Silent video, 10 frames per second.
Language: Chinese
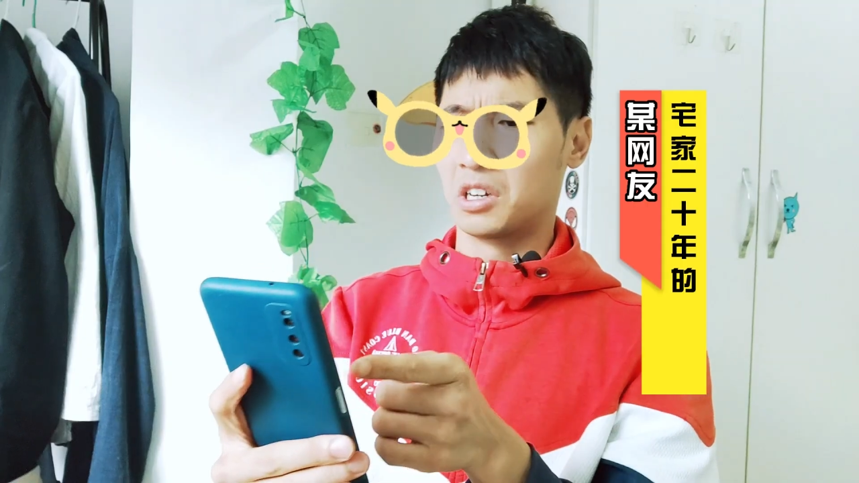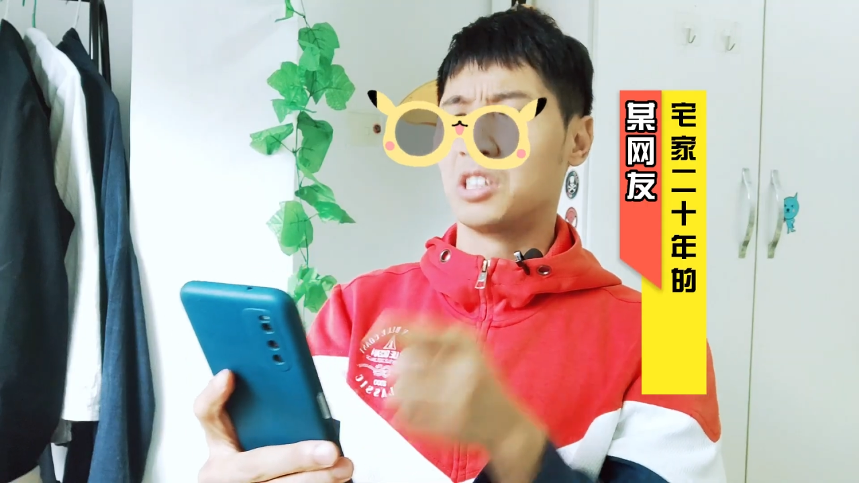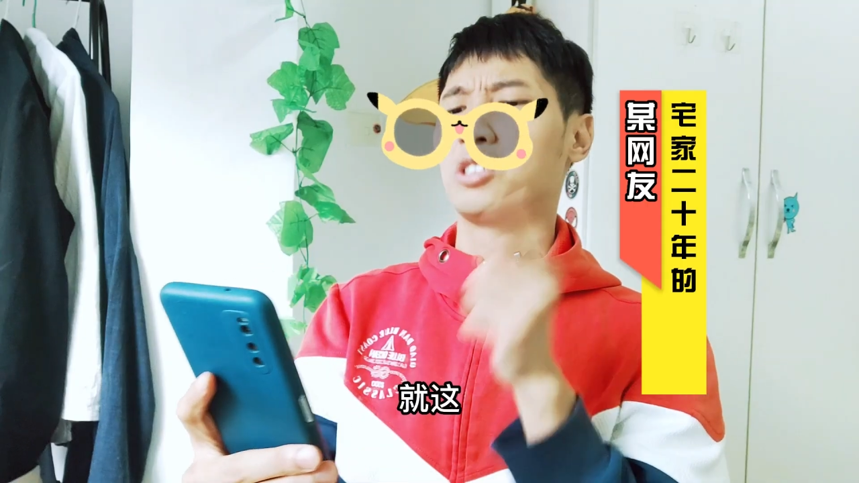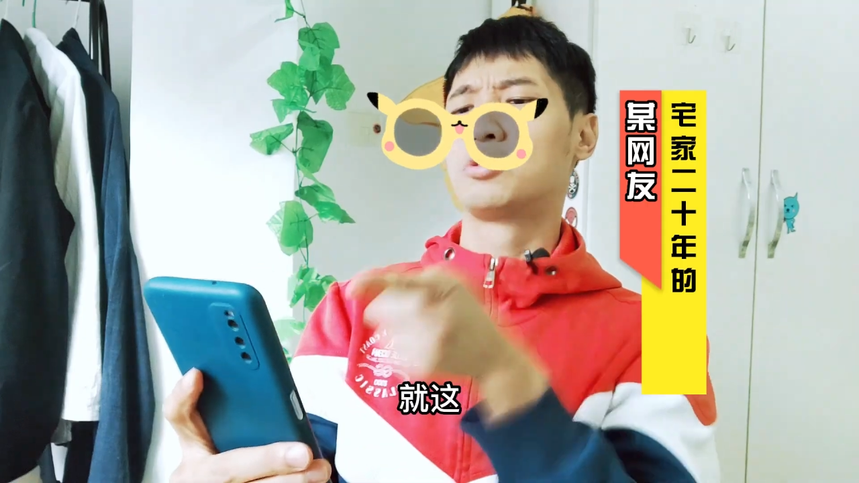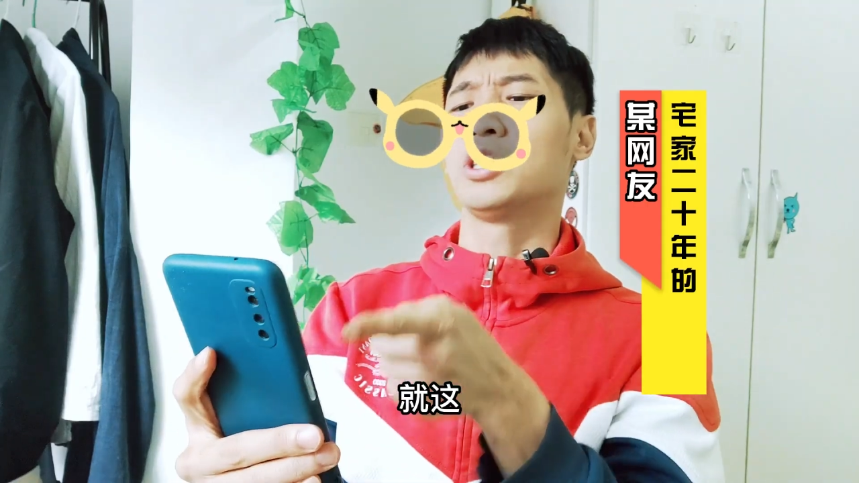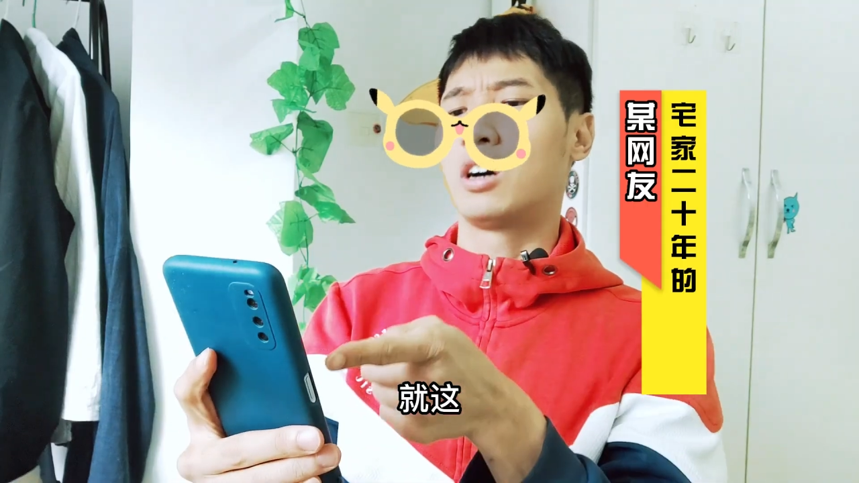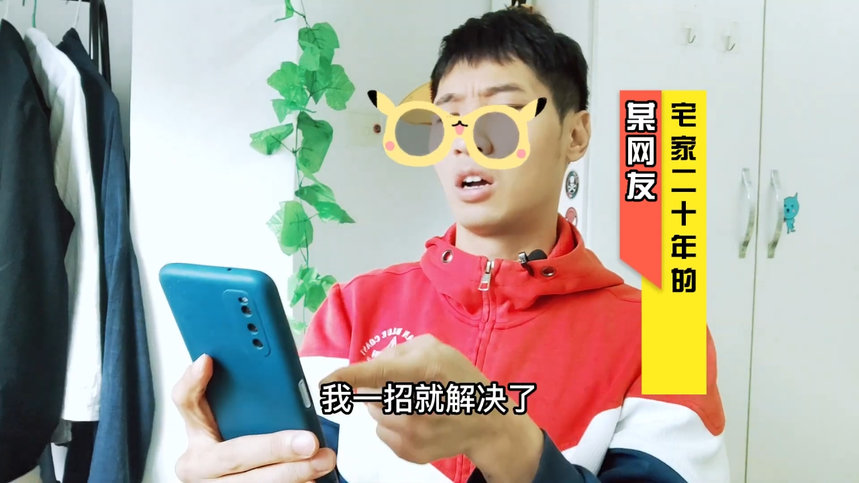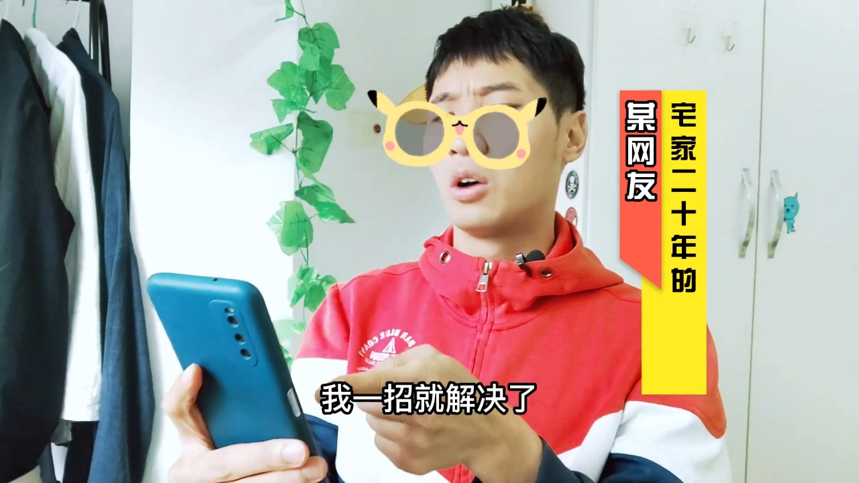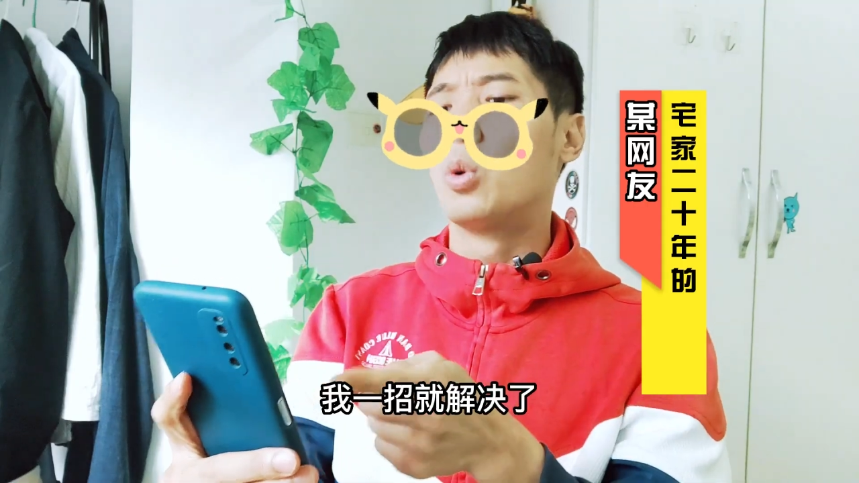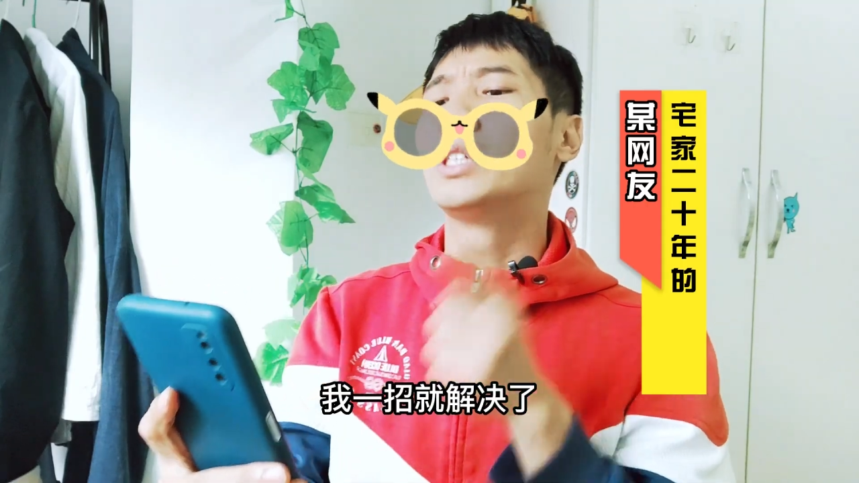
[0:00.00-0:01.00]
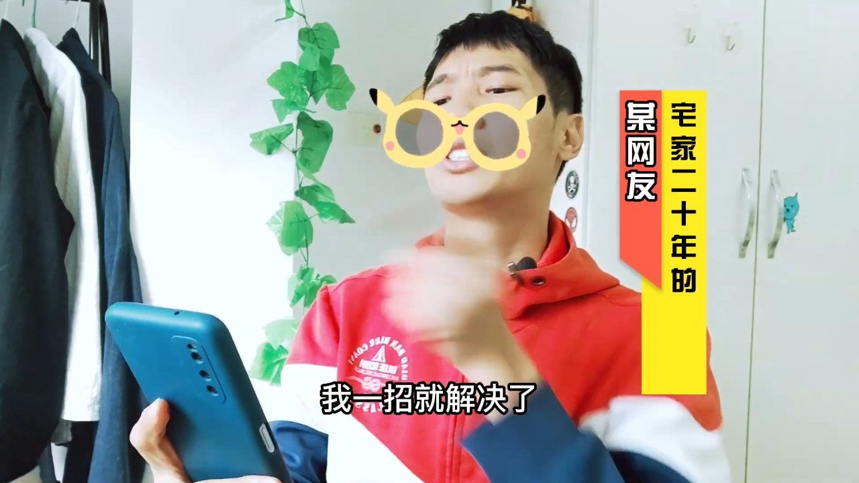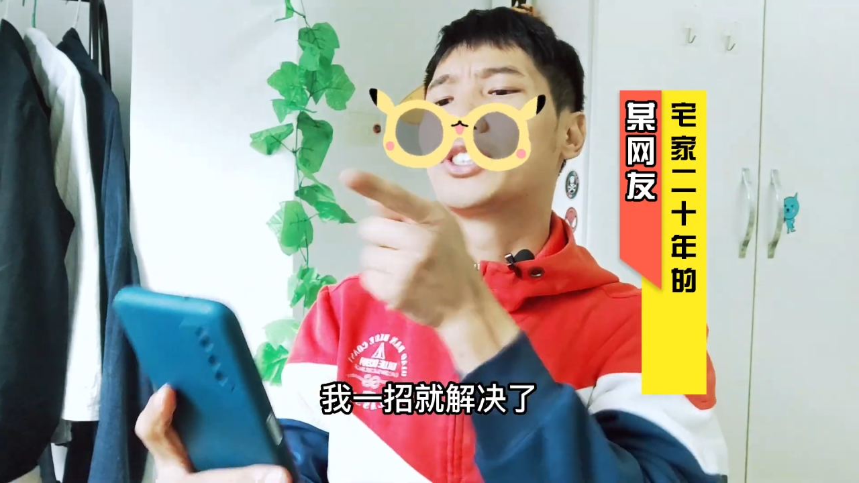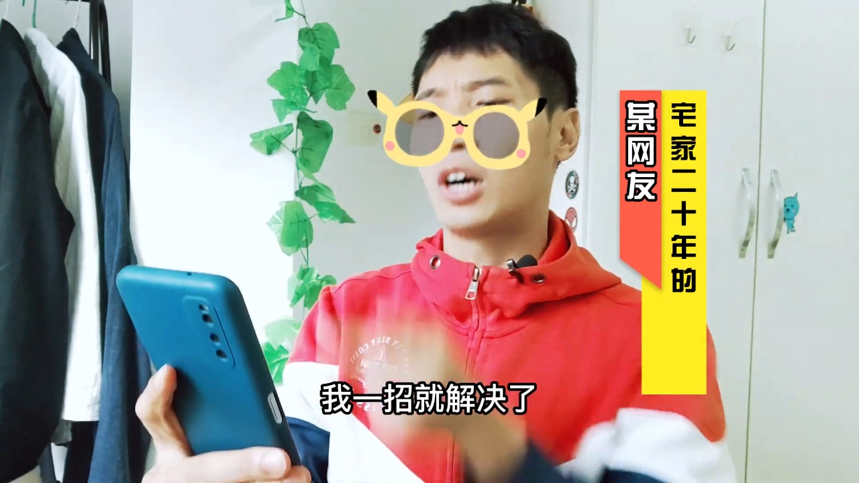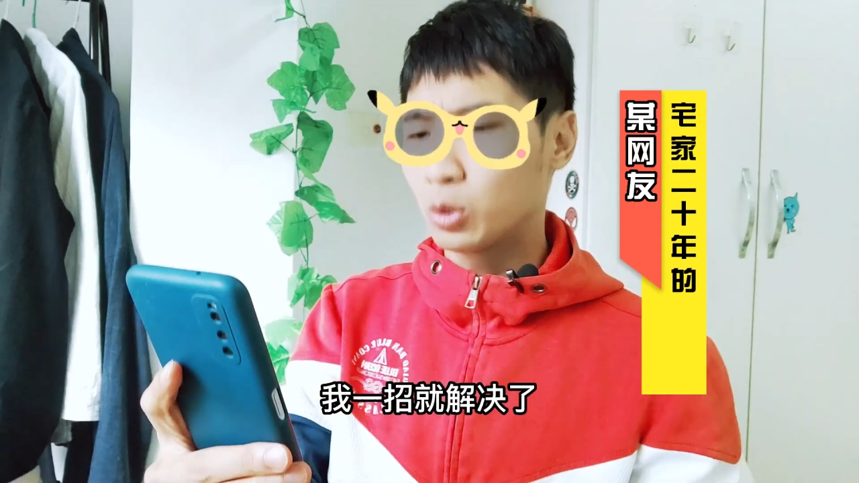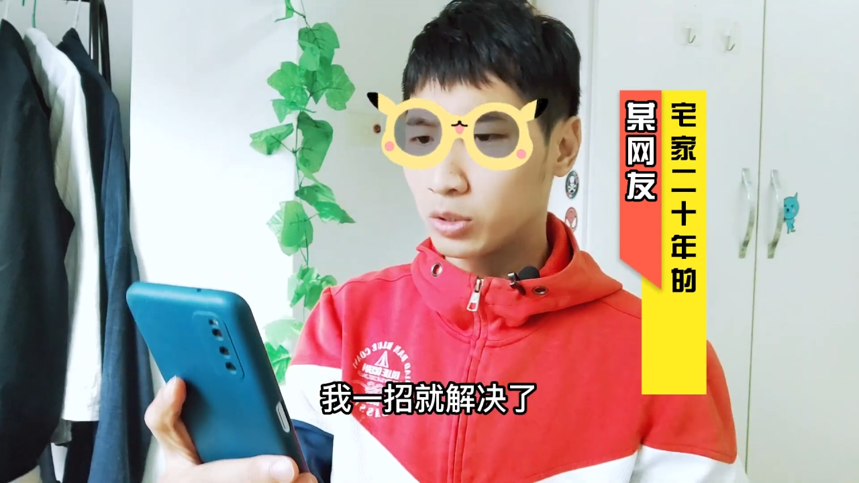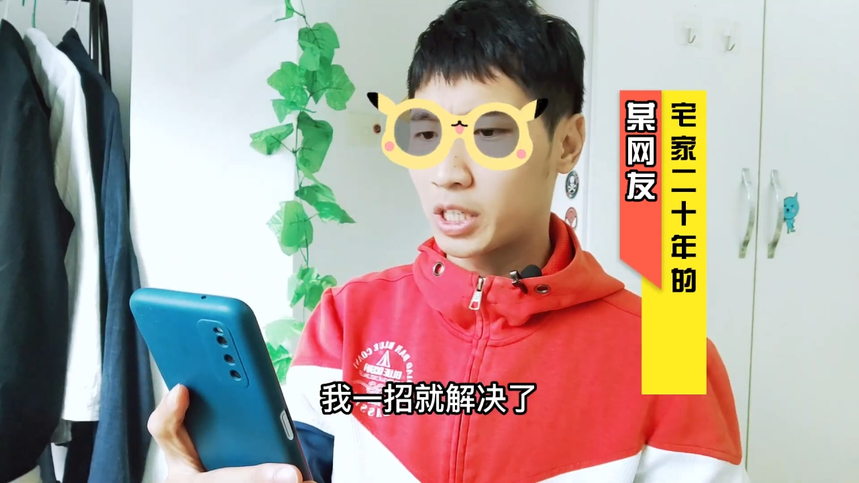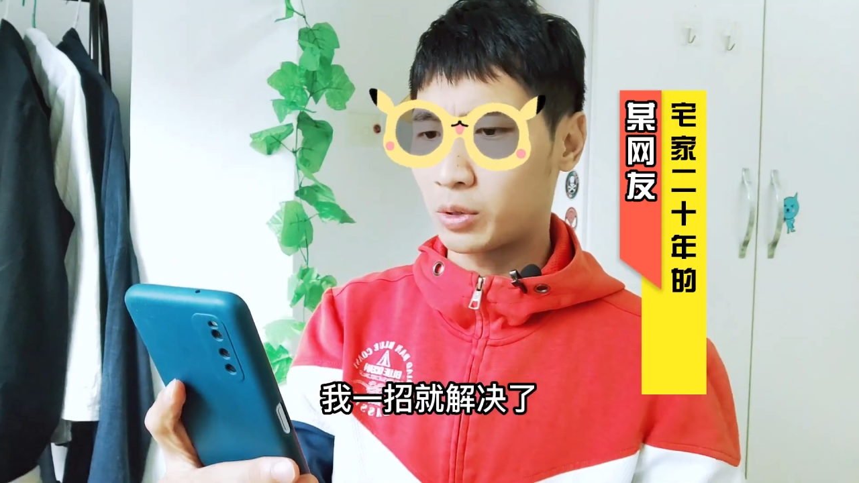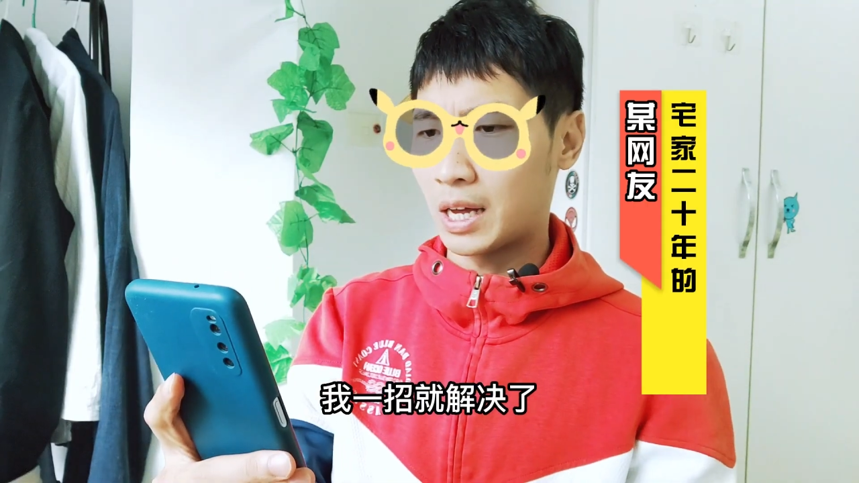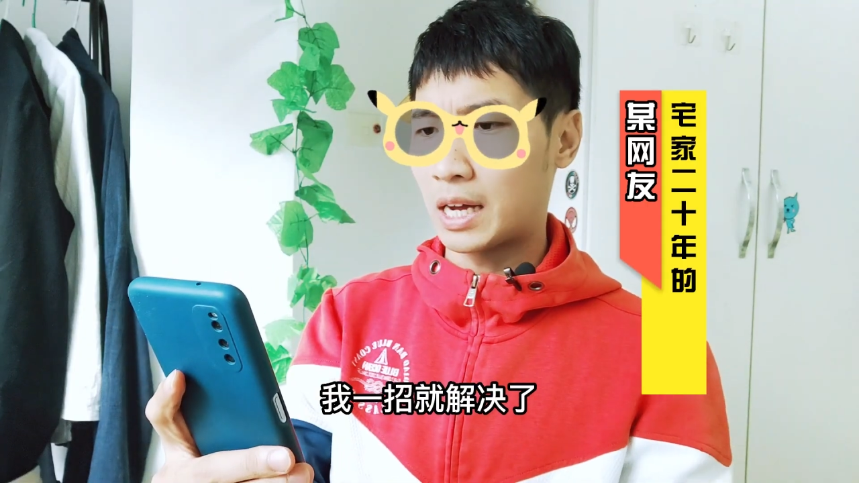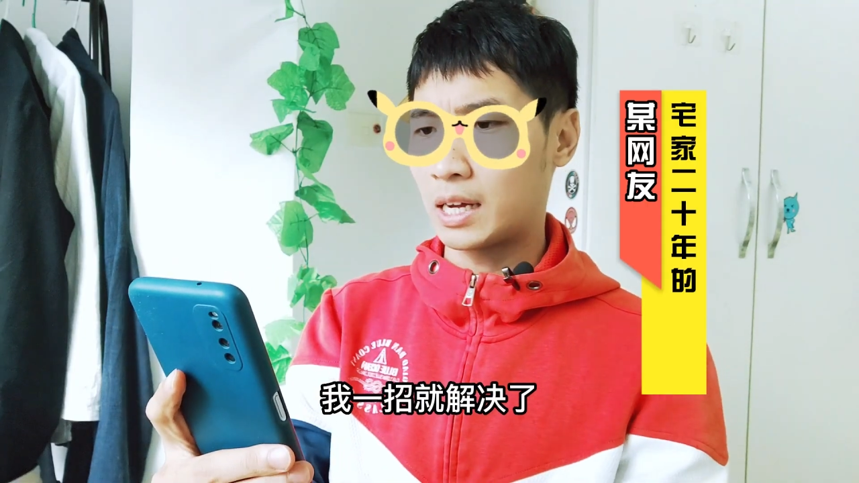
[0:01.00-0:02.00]
就这我一招就解决
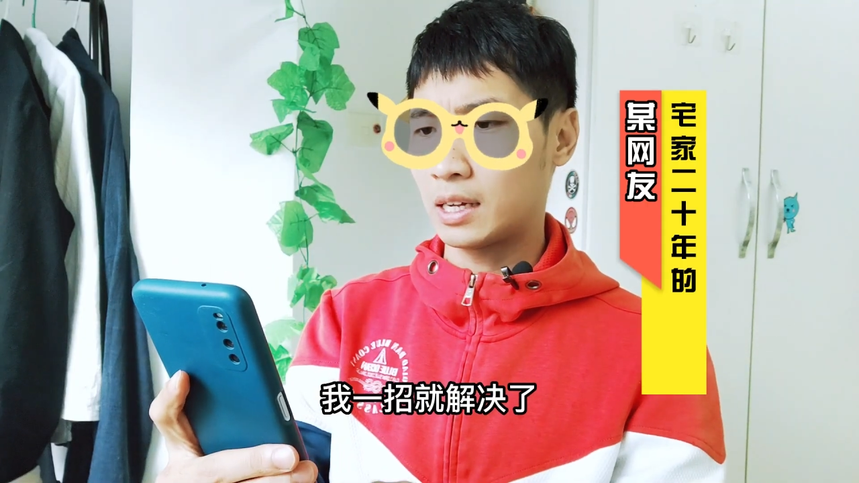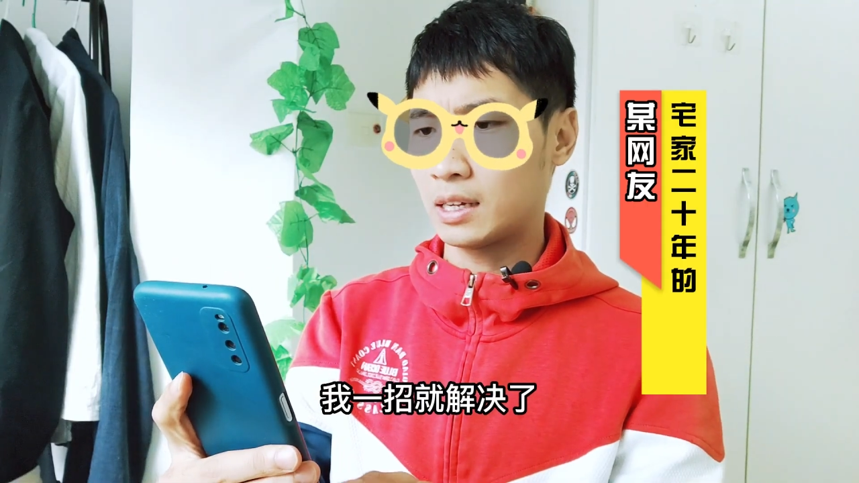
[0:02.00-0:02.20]
啦。